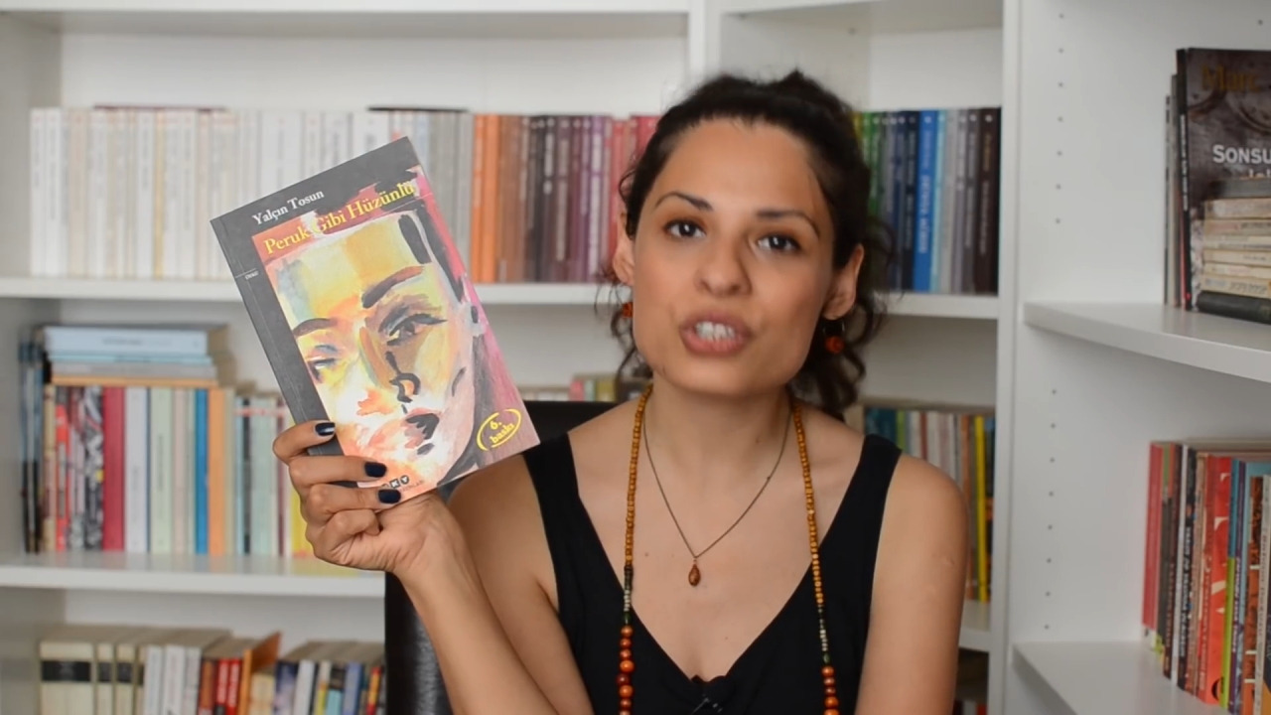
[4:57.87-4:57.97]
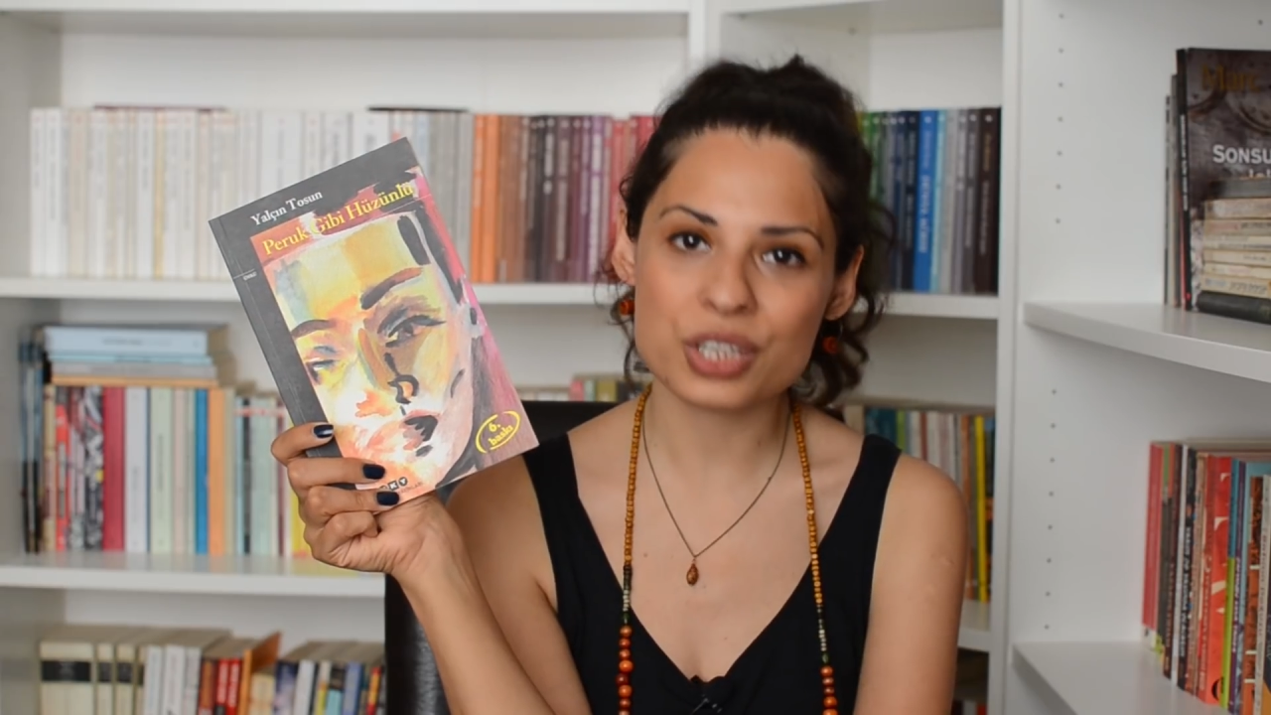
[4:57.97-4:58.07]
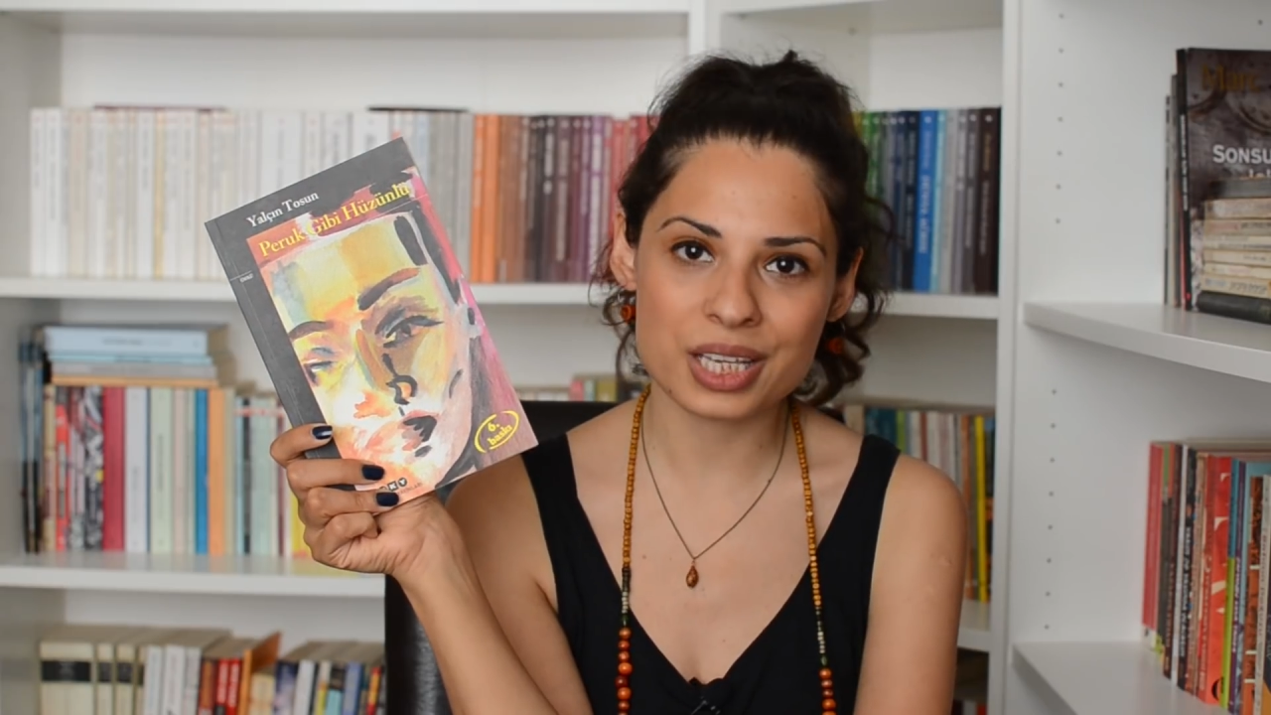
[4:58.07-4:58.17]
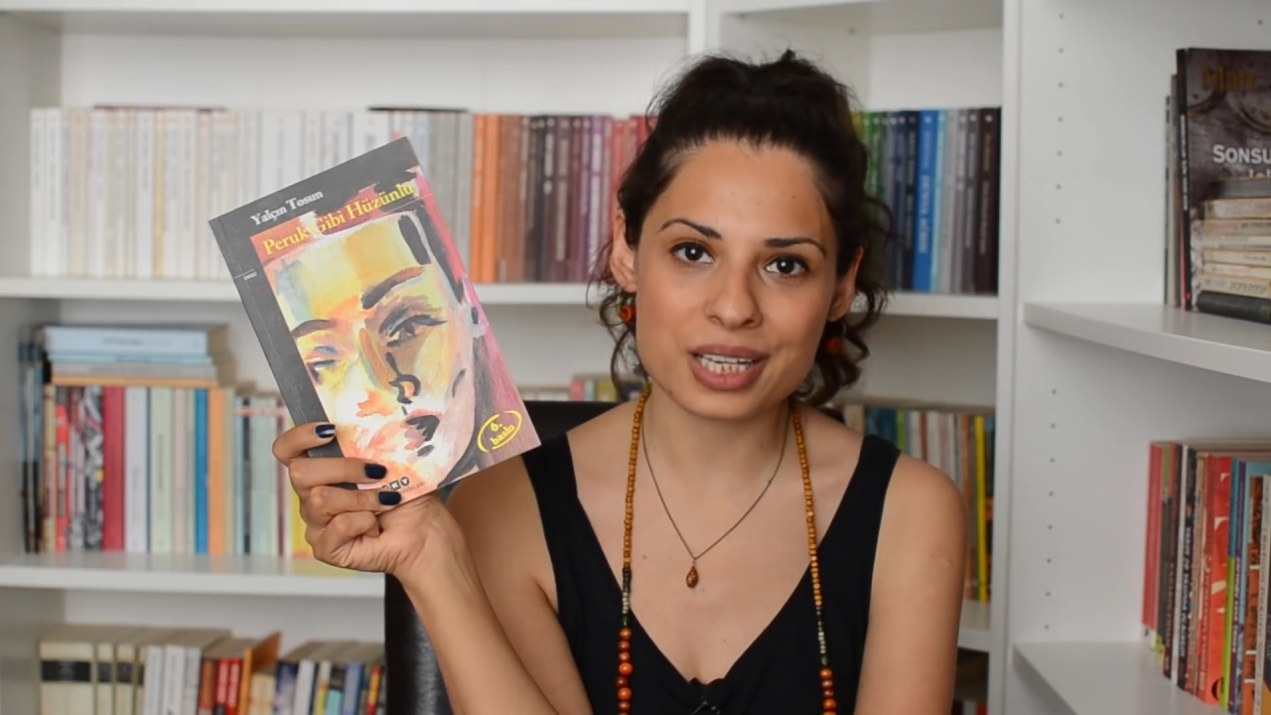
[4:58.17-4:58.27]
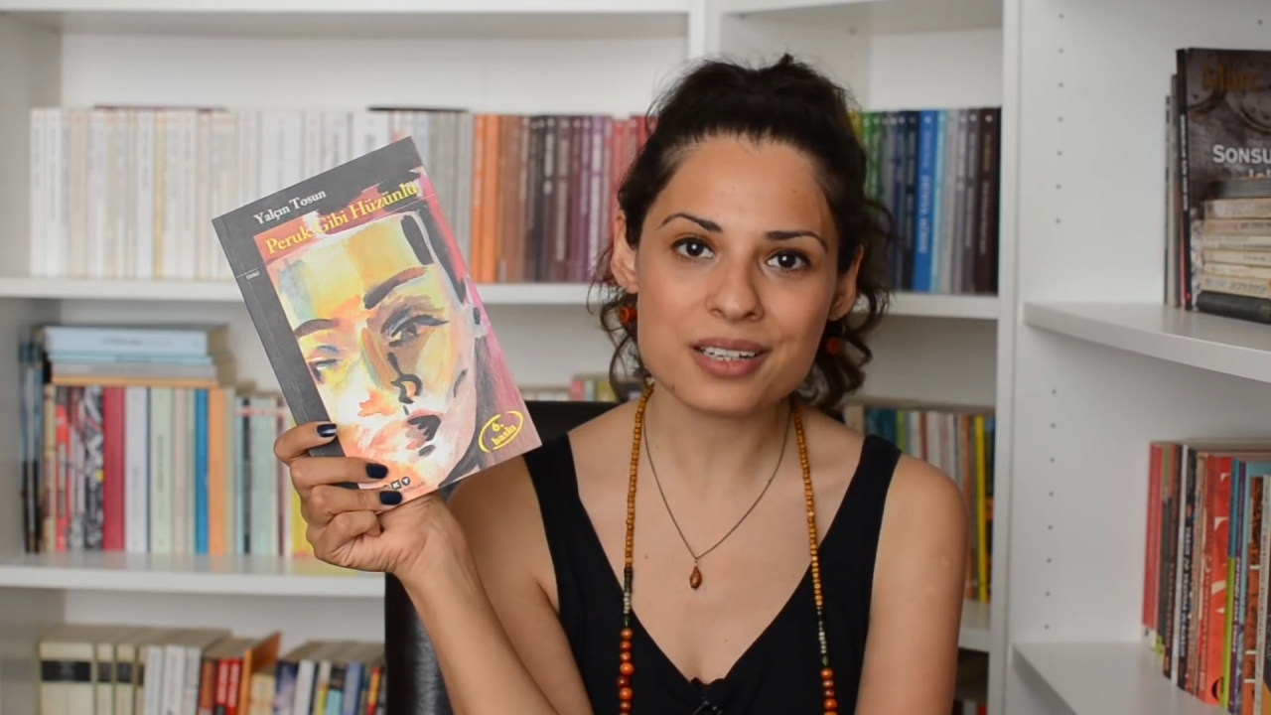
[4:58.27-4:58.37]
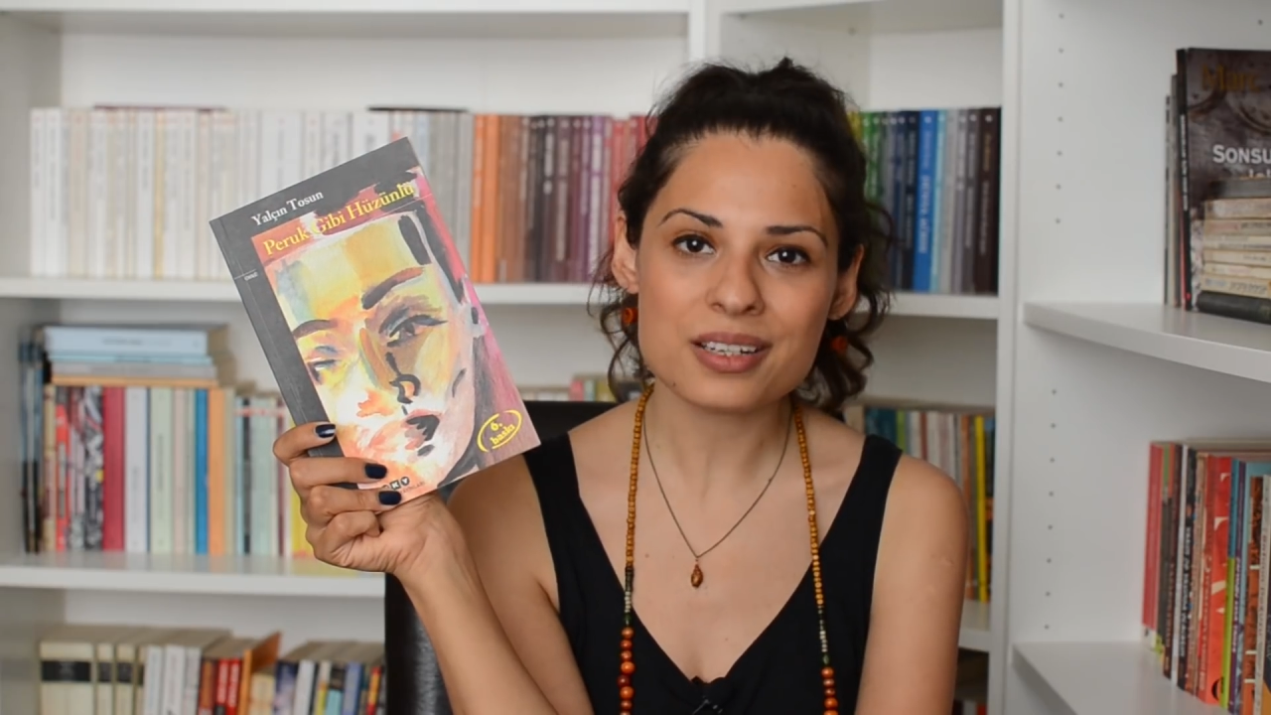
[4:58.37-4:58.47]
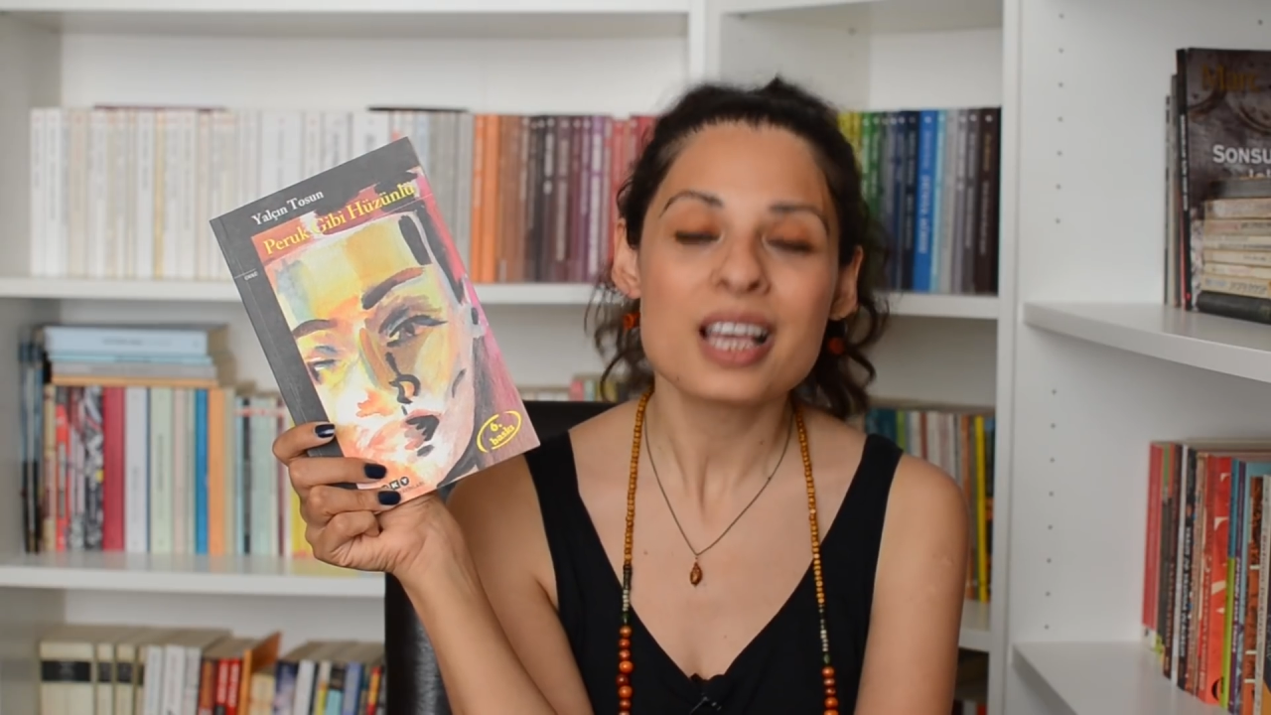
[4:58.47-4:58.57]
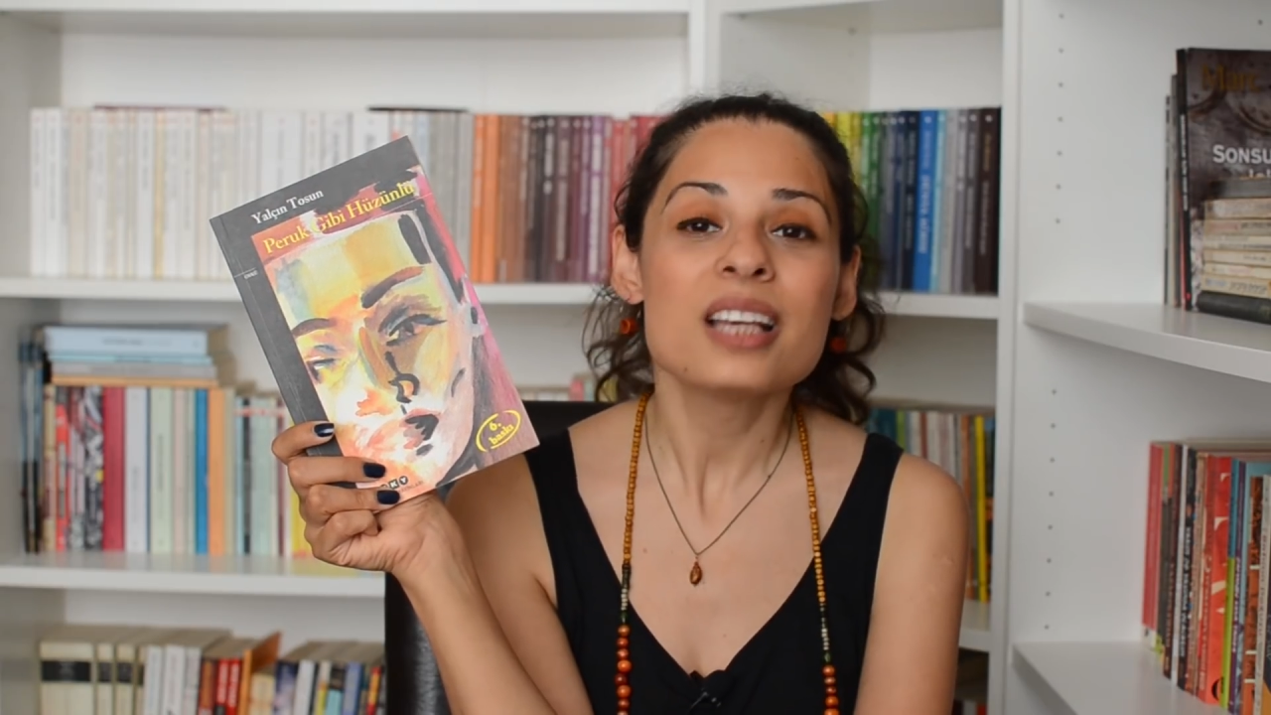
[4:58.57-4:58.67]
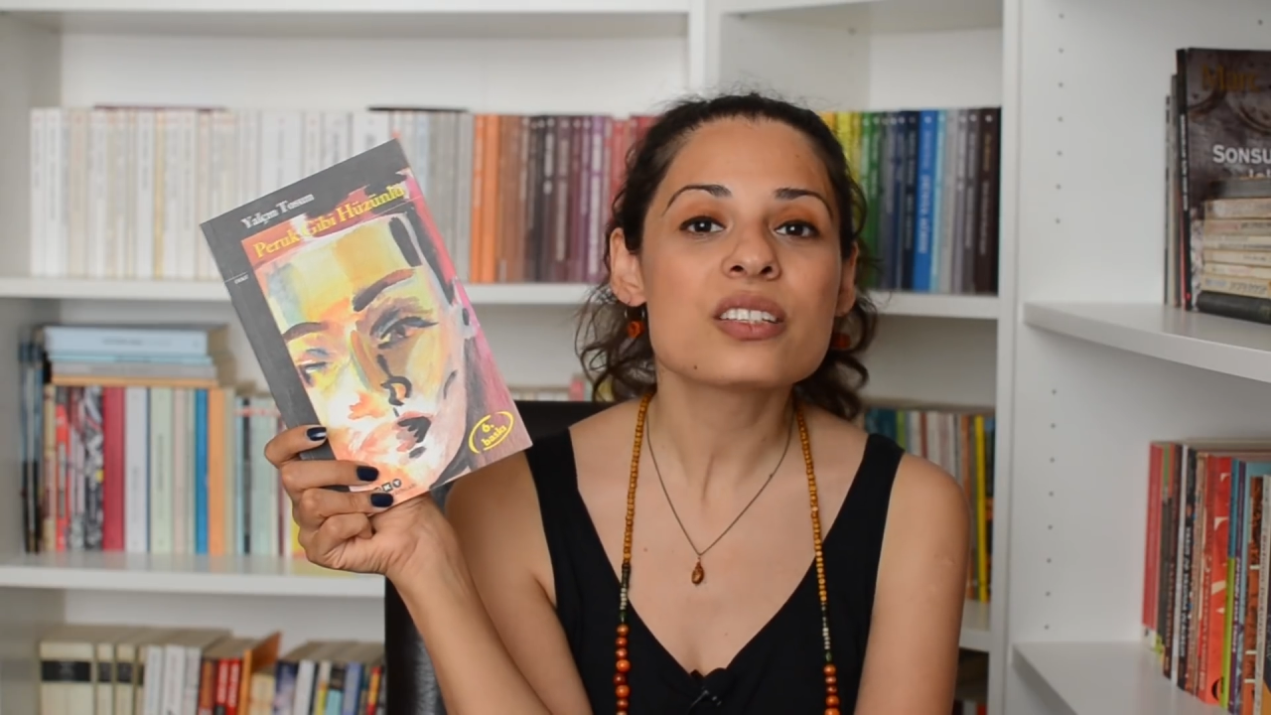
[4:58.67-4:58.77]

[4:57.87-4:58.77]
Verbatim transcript: şiir.